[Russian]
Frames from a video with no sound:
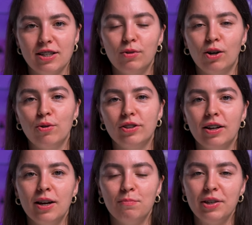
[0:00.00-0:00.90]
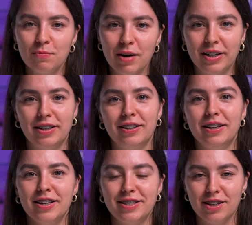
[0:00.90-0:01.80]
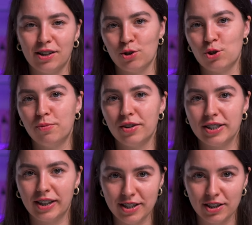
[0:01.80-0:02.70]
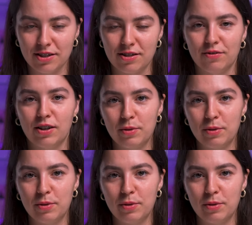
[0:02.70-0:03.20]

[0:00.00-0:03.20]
хотя бы какой-то минимальное зеркало, чтобы у вас находилось в